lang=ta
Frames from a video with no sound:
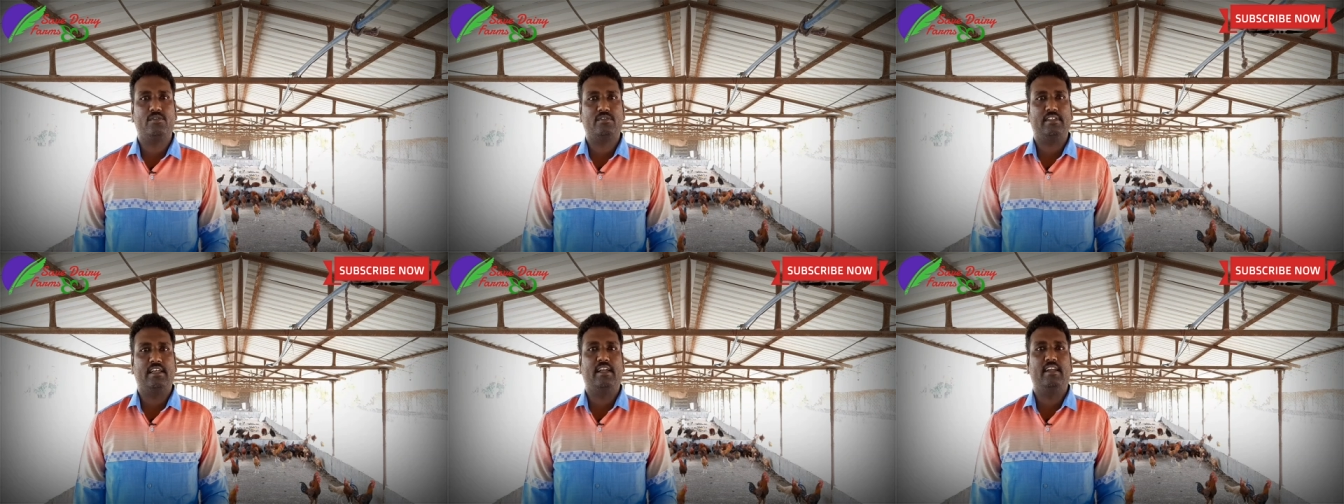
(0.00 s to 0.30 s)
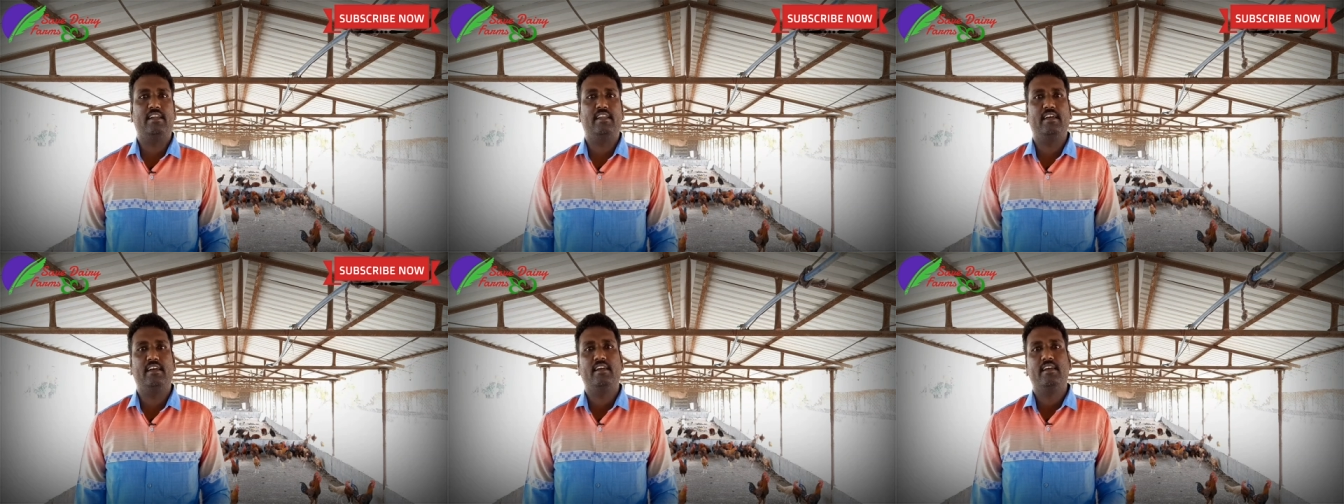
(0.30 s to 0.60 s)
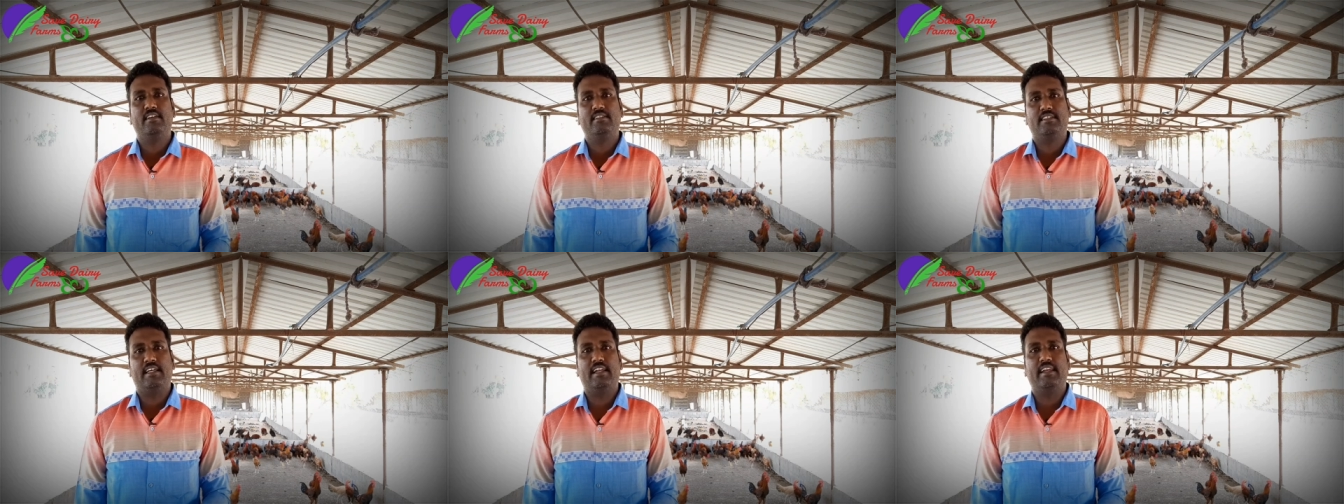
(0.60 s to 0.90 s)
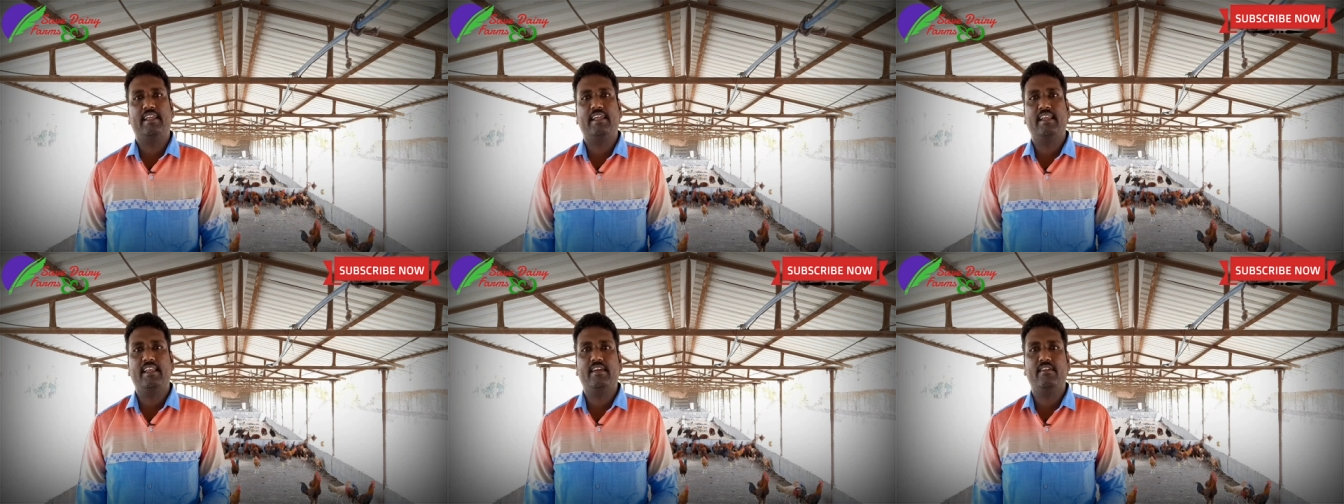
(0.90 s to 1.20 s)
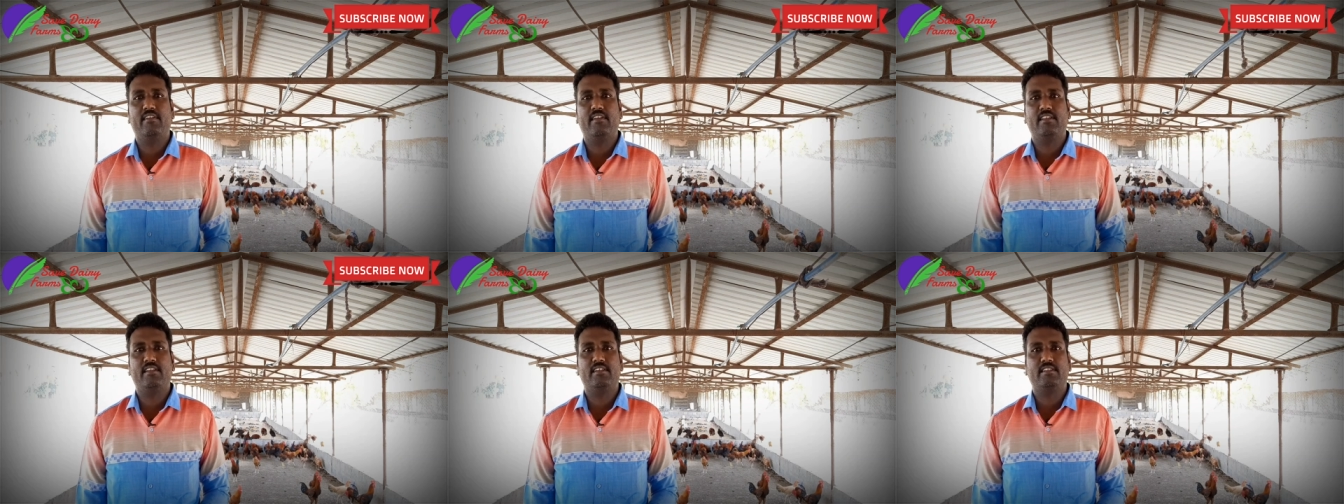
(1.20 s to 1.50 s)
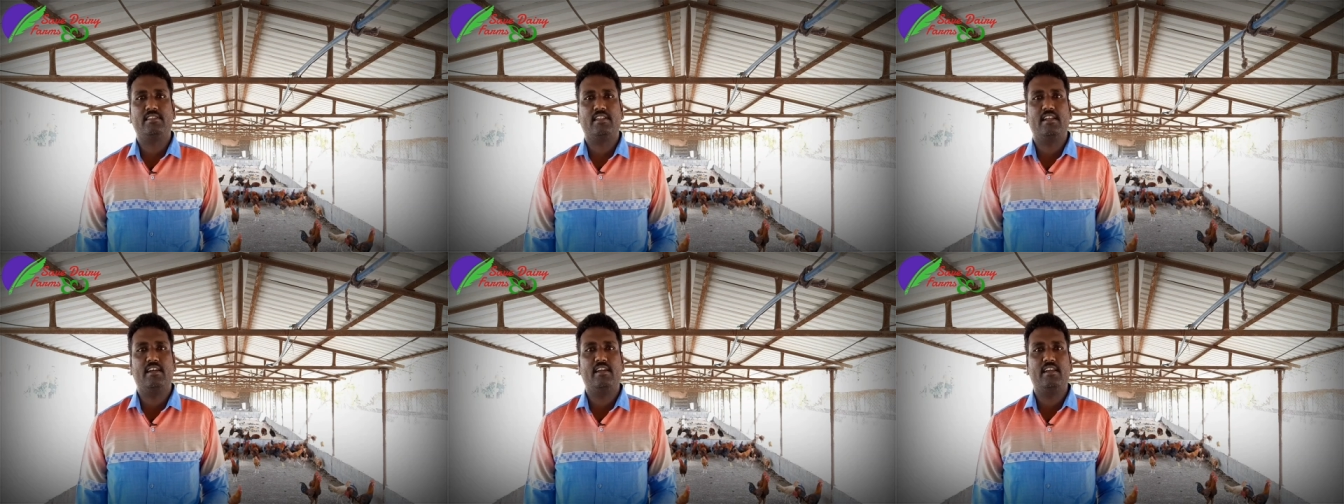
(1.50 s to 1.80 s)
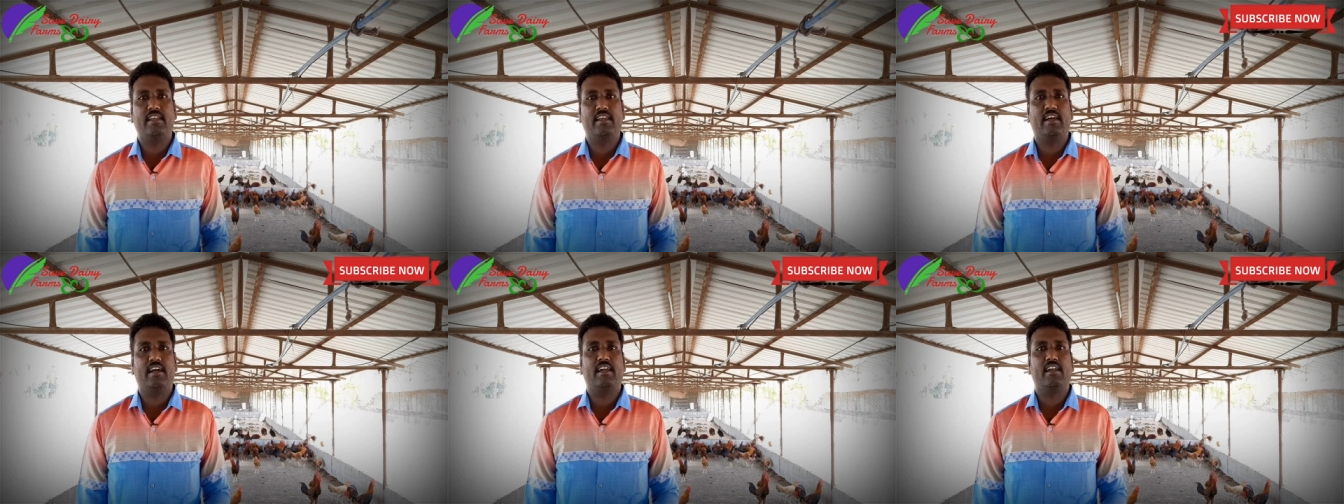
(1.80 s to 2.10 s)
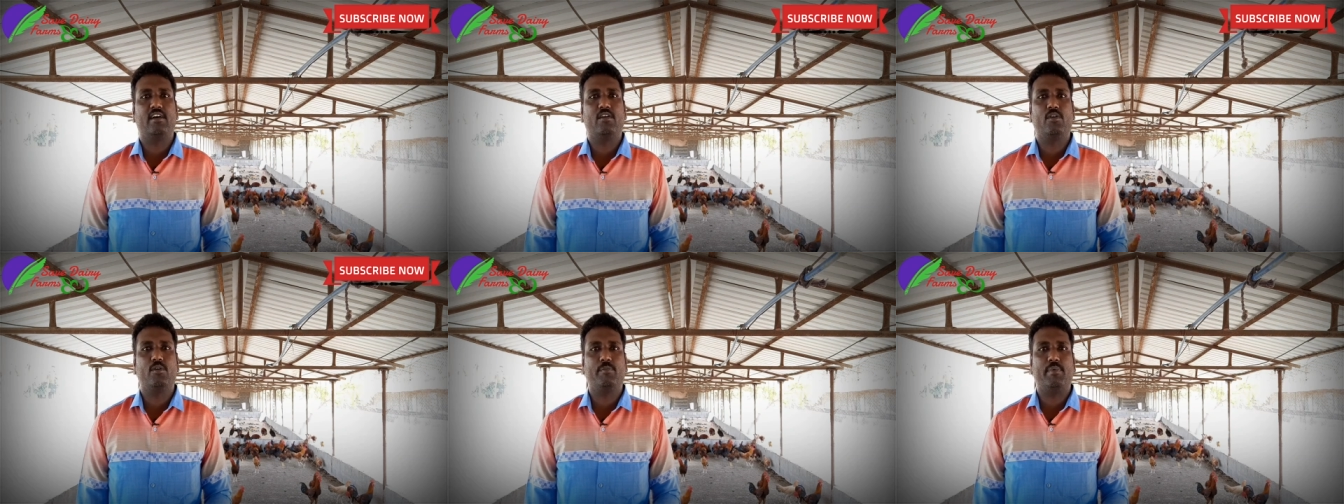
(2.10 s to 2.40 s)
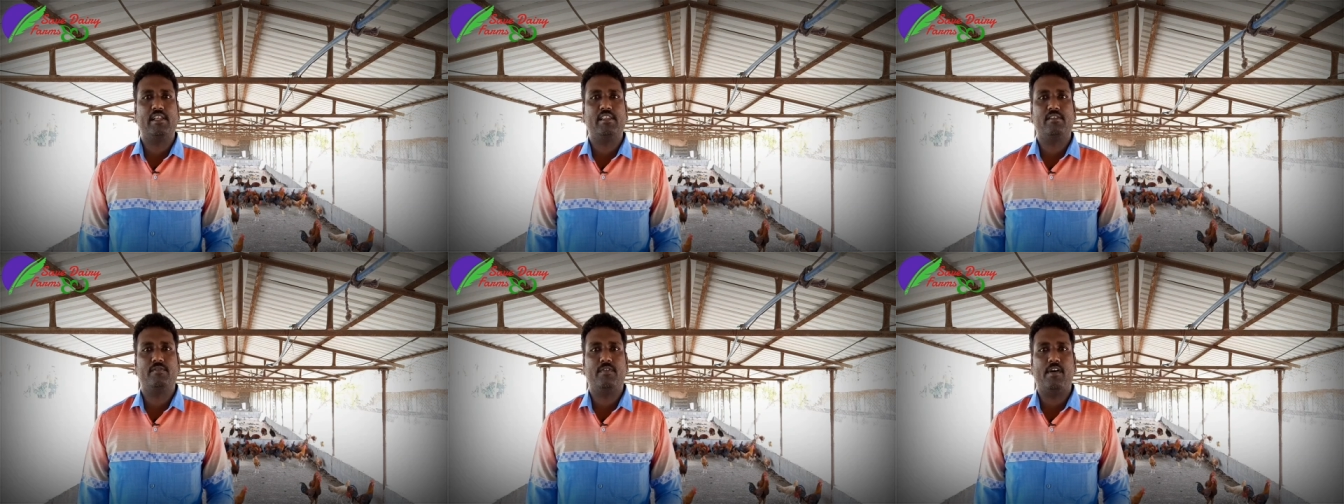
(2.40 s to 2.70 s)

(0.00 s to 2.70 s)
சாட்டர்டே சண்டே லீவ் இருந்துச்சுன்னா நீங்கள் அழகாக ஒரு பத்து